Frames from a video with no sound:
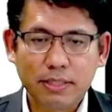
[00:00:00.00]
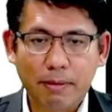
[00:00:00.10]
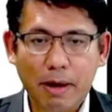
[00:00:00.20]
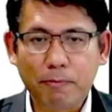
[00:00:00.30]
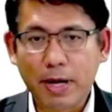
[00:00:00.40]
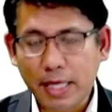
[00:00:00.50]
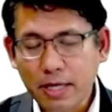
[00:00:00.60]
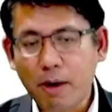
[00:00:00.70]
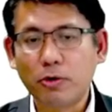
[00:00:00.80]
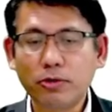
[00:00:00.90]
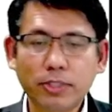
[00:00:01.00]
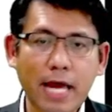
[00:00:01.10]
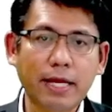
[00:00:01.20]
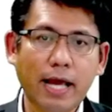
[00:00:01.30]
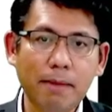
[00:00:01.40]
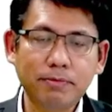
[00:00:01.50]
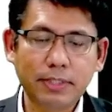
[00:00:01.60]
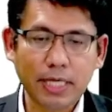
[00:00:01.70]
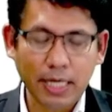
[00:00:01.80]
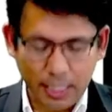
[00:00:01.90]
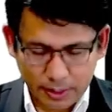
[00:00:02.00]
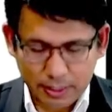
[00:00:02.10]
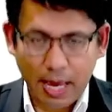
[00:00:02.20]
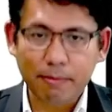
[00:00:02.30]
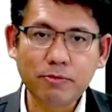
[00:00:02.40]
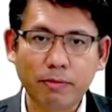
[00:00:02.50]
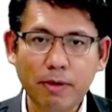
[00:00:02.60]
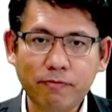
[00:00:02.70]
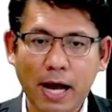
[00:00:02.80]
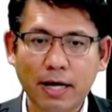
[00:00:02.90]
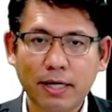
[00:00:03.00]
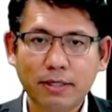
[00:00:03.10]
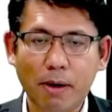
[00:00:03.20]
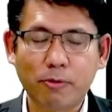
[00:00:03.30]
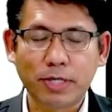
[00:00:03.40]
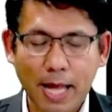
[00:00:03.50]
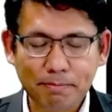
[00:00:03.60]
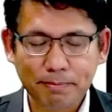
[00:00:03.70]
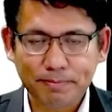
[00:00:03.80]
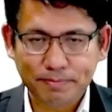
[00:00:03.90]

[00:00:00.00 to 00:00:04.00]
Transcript: สำหรับวันนี้ขอบคุณทุกท่านนะครับที่ติดตามรับชมรับฟังขอบคุณครับ